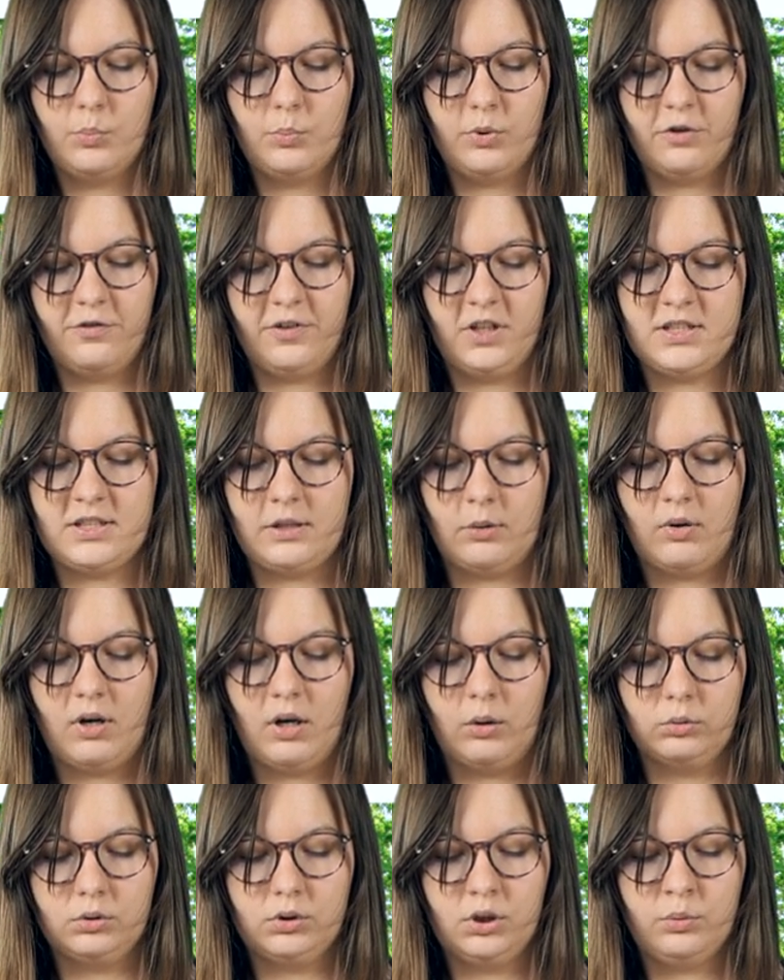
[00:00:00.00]
powiedział
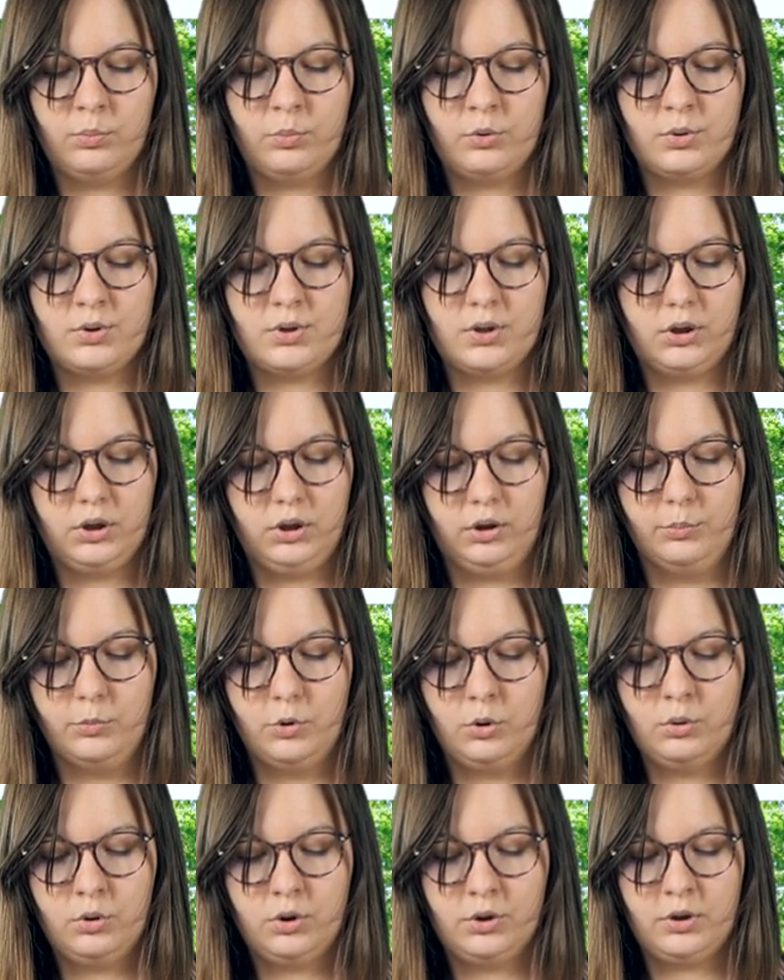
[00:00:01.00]
autobus i
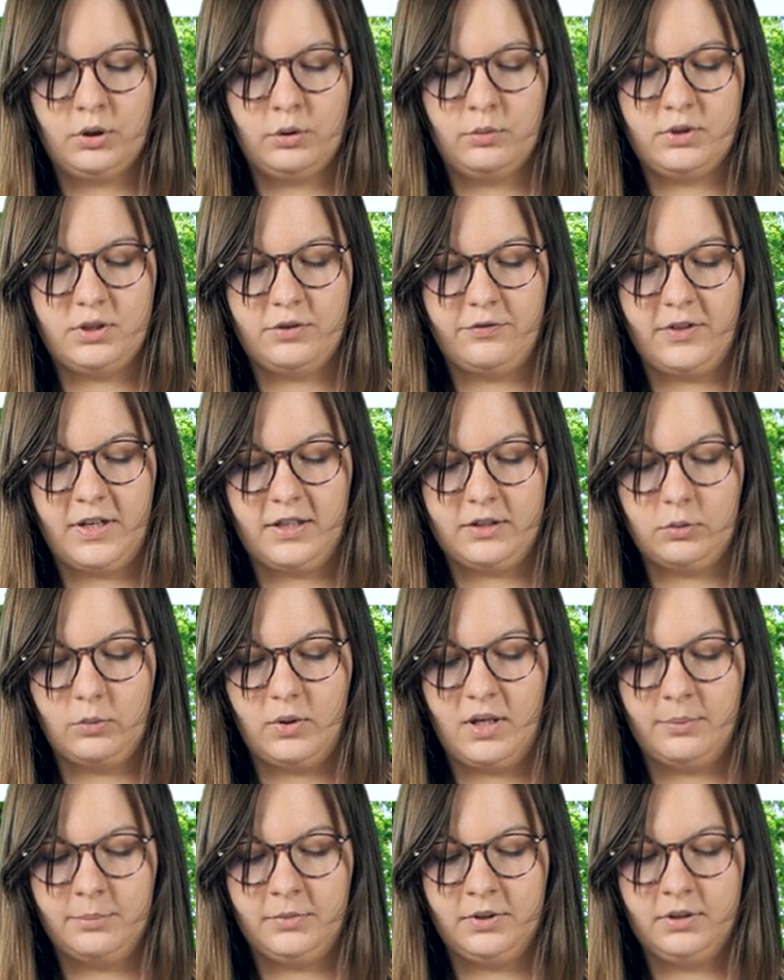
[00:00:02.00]
mrugnął
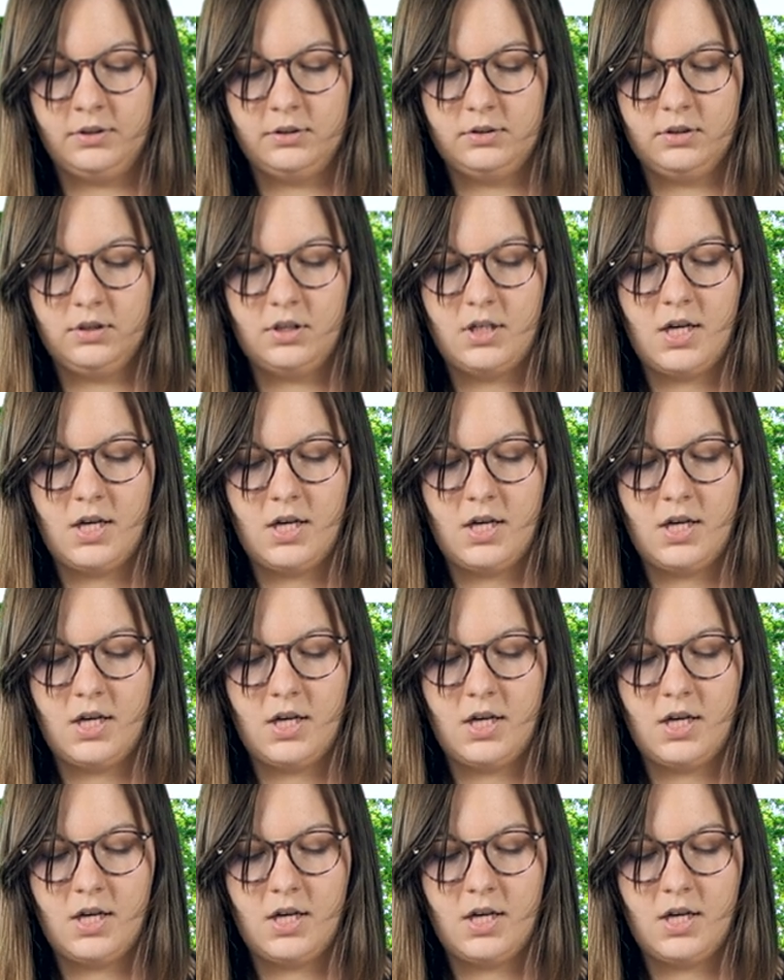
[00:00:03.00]
światłami.